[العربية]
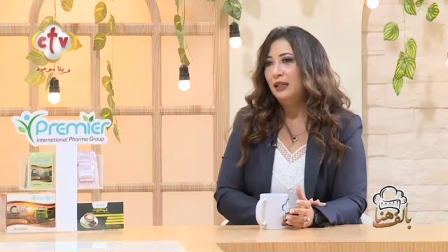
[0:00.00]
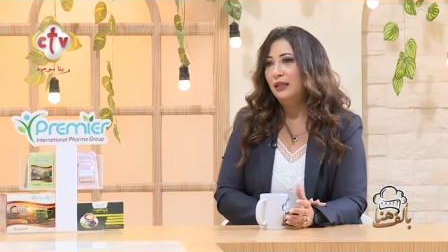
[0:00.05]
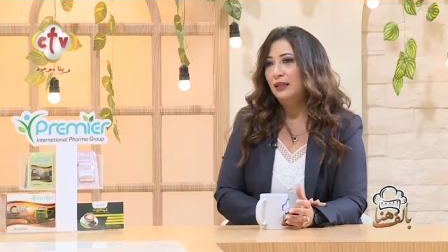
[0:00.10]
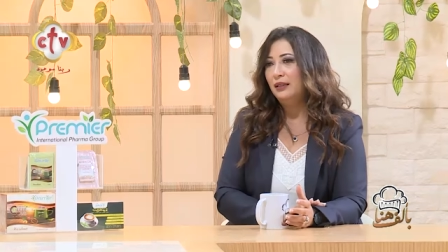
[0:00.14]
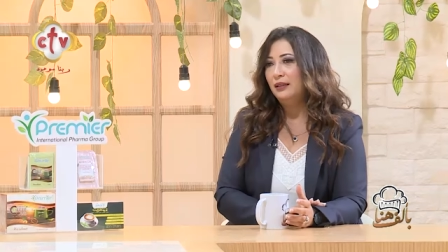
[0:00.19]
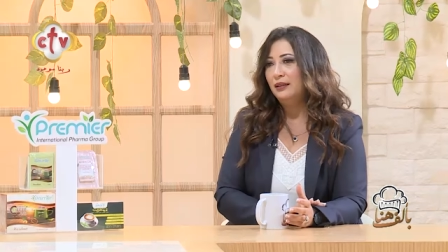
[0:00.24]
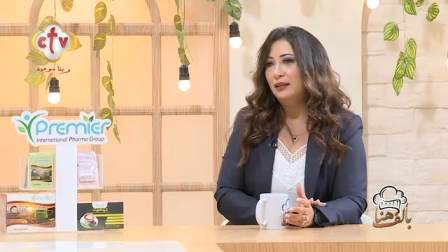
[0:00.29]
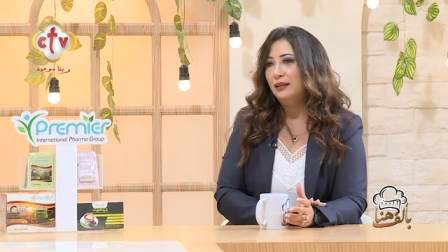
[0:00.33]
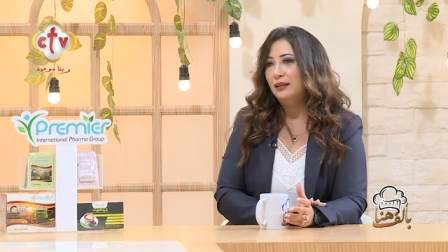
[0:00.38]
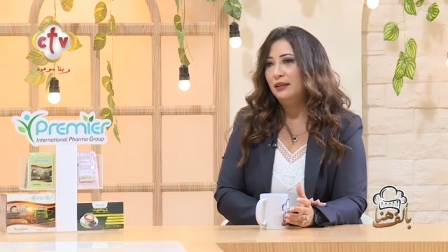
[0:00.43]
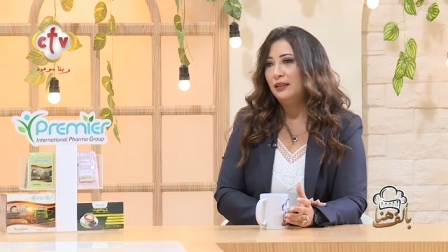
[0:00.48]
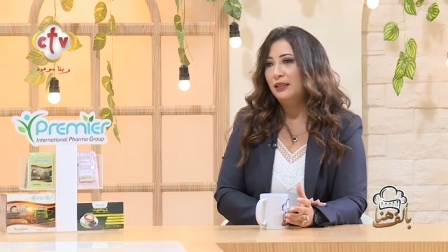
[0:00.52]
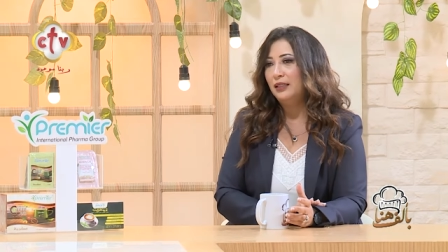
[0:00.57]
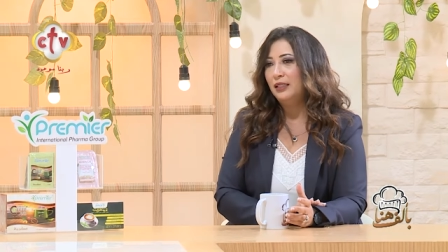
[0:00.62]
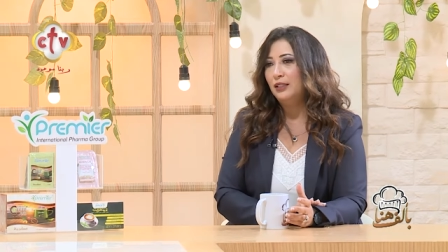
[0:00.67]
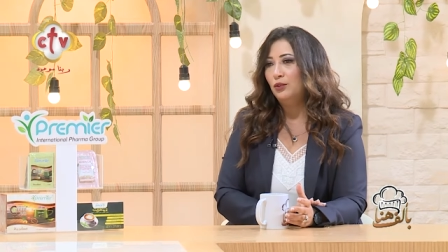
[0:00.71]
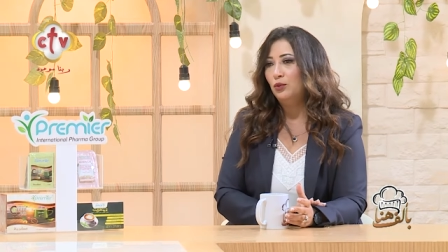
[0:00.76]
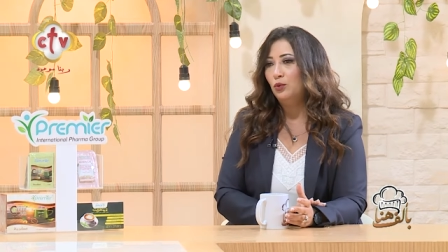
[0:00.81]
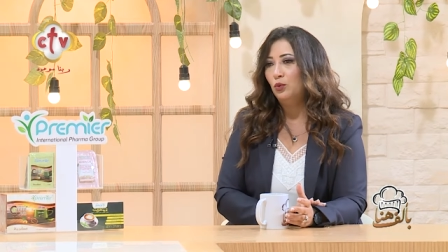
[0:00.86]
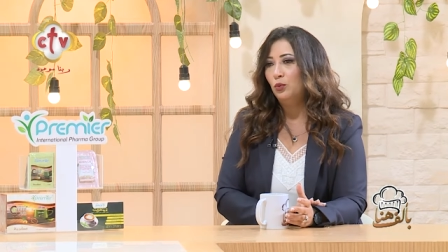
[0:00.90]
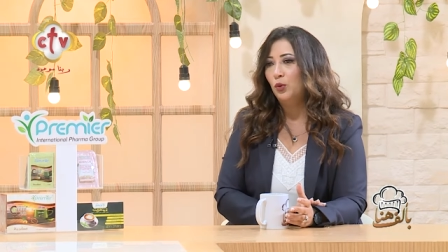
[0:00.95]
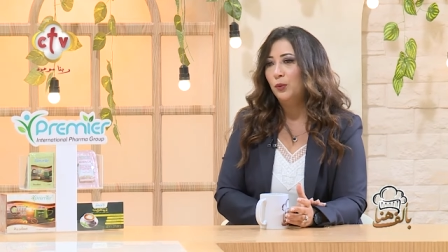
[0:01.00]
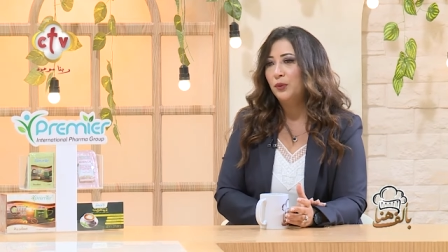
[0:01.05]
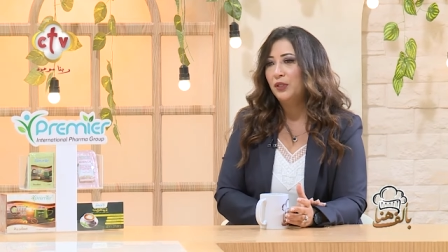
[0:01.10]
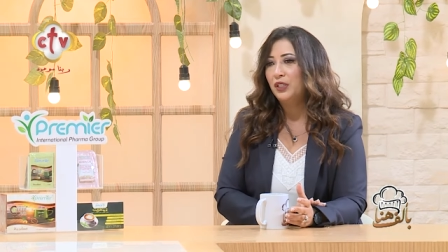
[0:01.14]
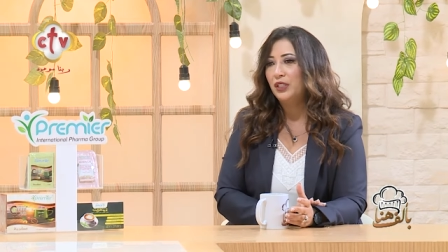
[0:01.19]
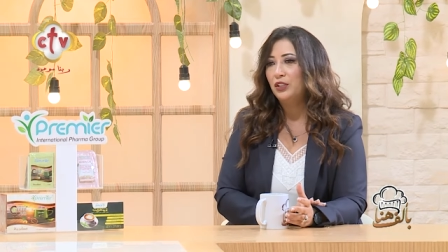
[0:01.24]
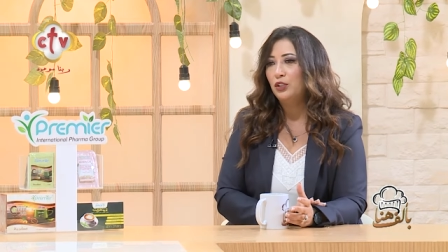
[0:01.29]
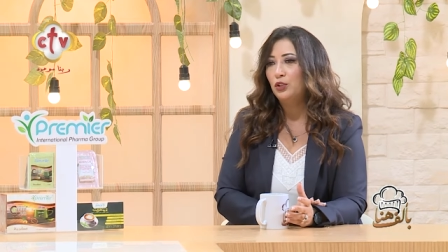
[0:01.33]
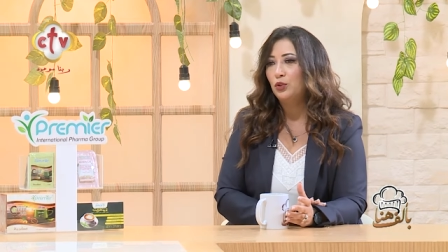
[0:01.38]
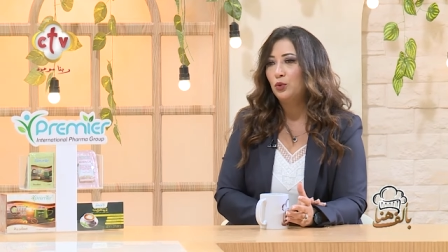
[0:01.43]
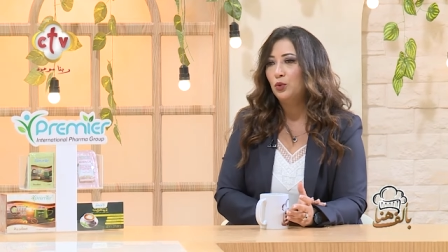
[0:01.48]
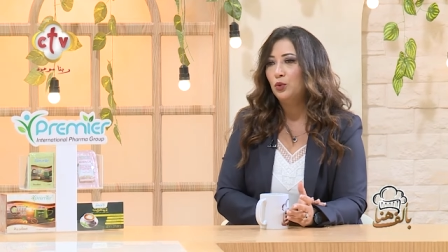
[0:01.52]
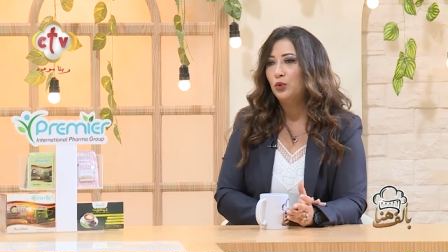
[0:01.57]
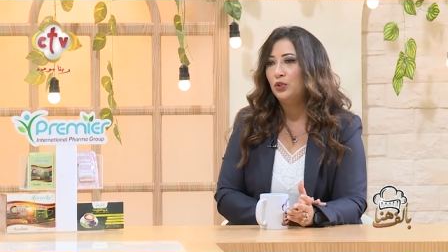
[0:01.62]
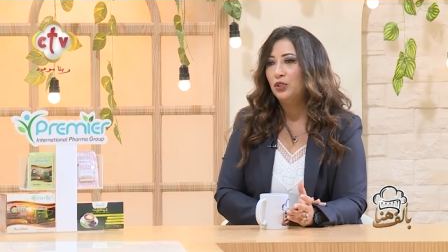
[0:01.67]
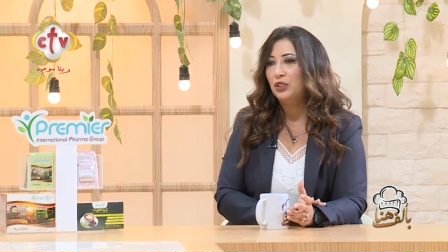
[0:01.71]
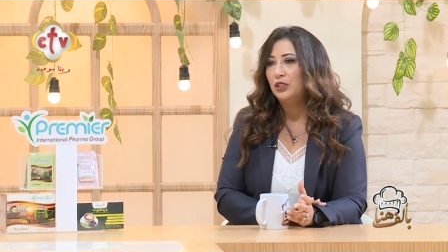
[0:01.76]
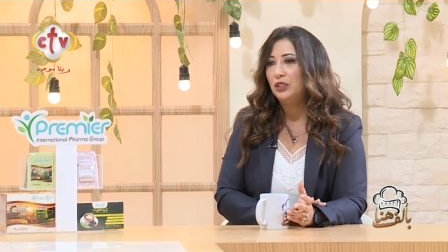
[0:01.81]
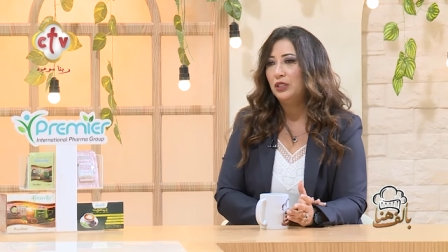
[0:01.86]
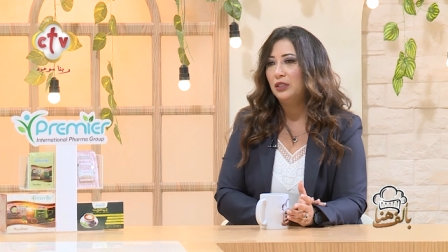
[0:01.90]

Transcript: آه، انه ممكن يكون